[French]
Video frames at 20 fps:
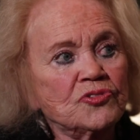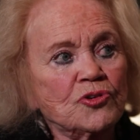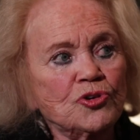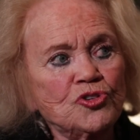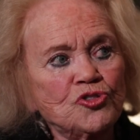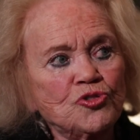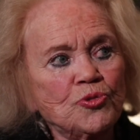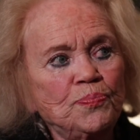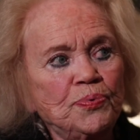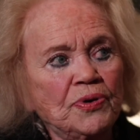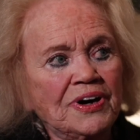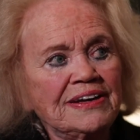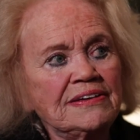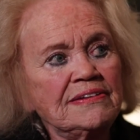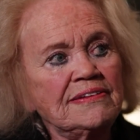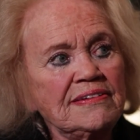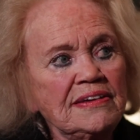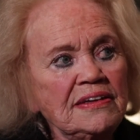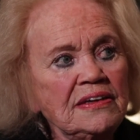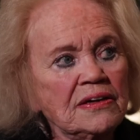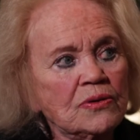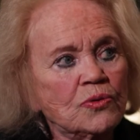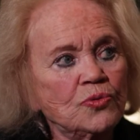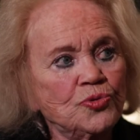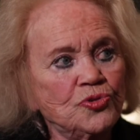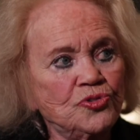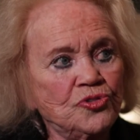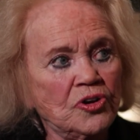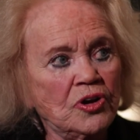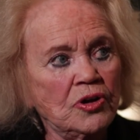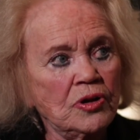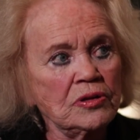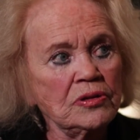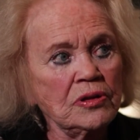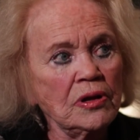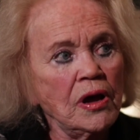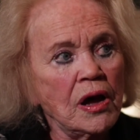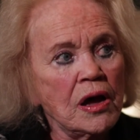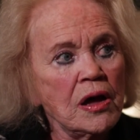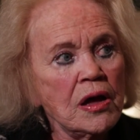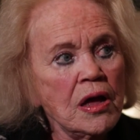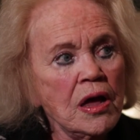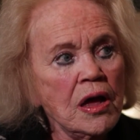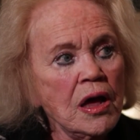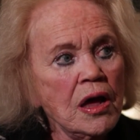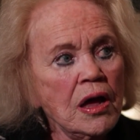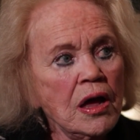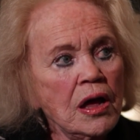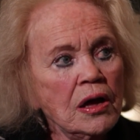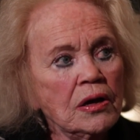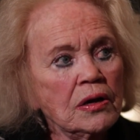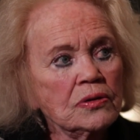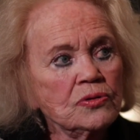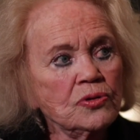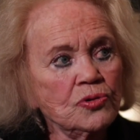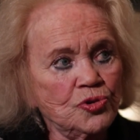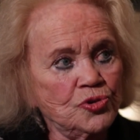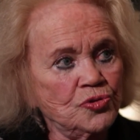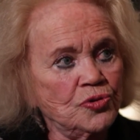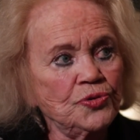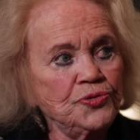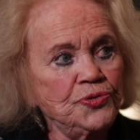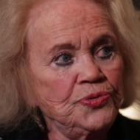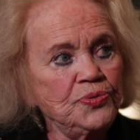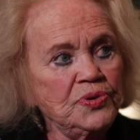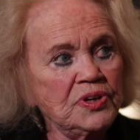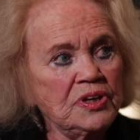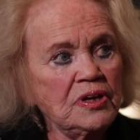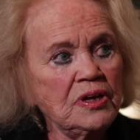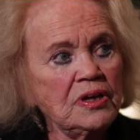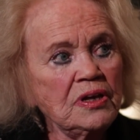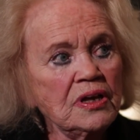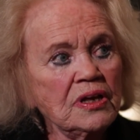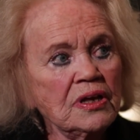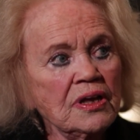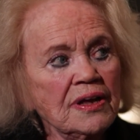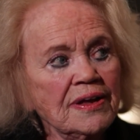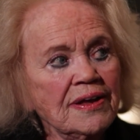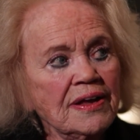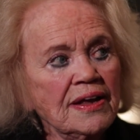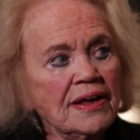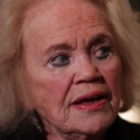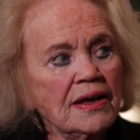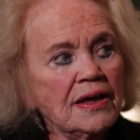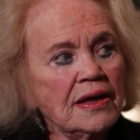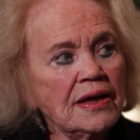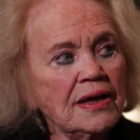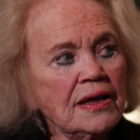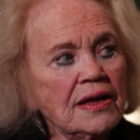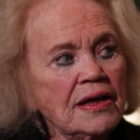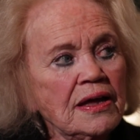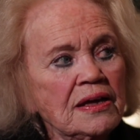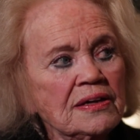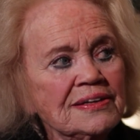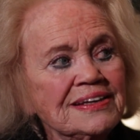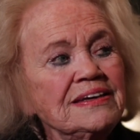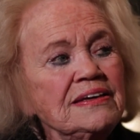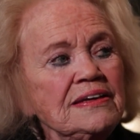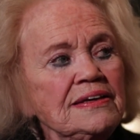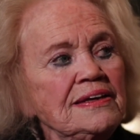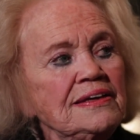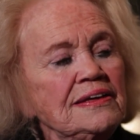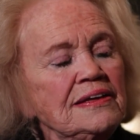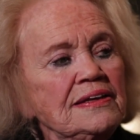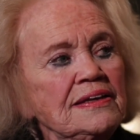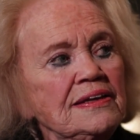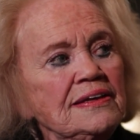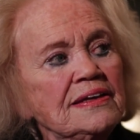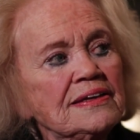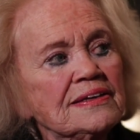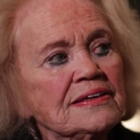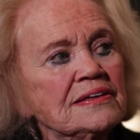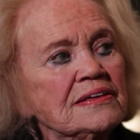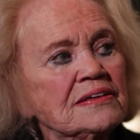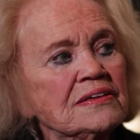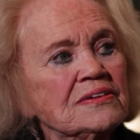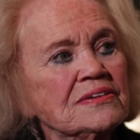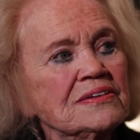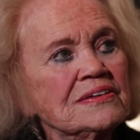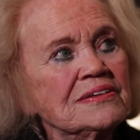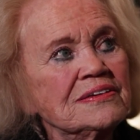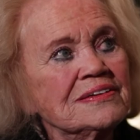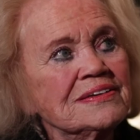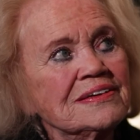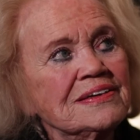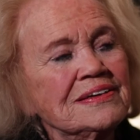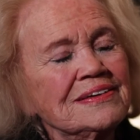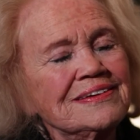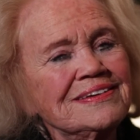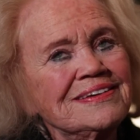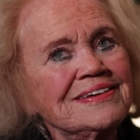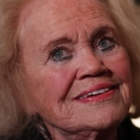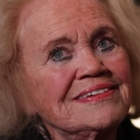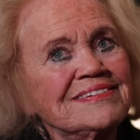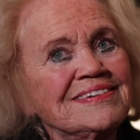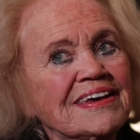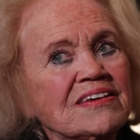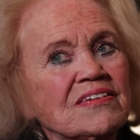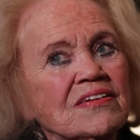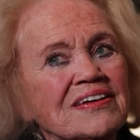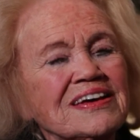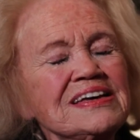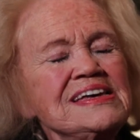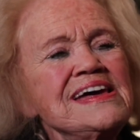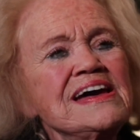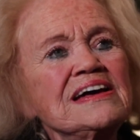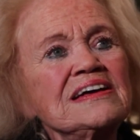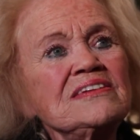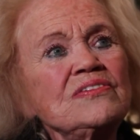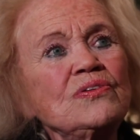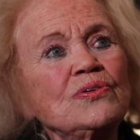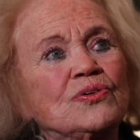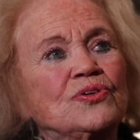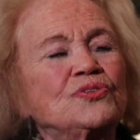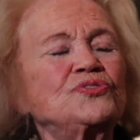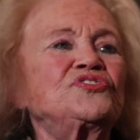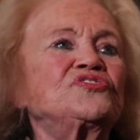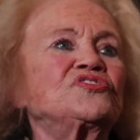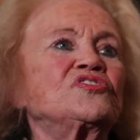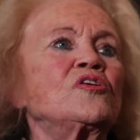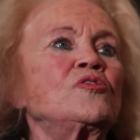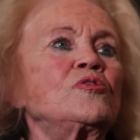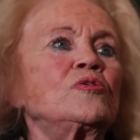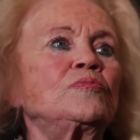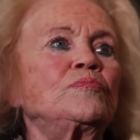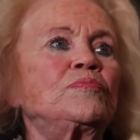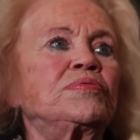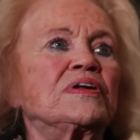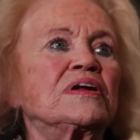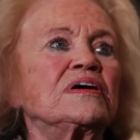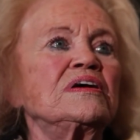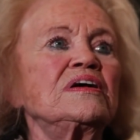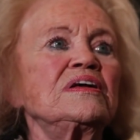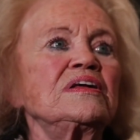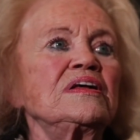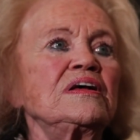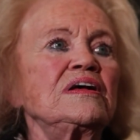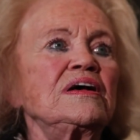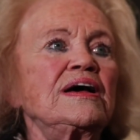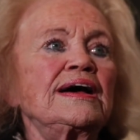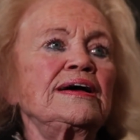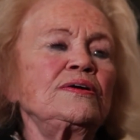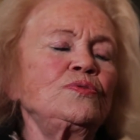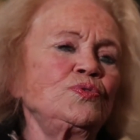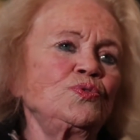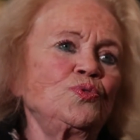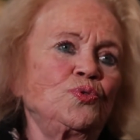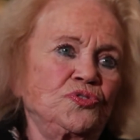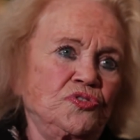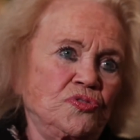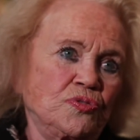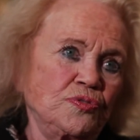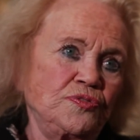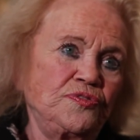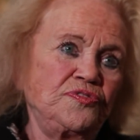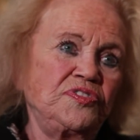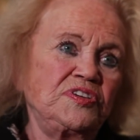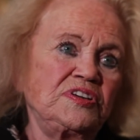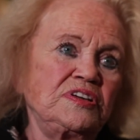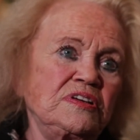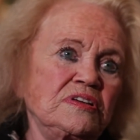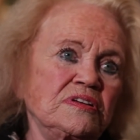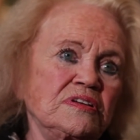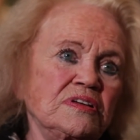que je pourrais dire aux jeunes d'aujourd'hui, euh, c'est que rien ne ressemble à une autre vie.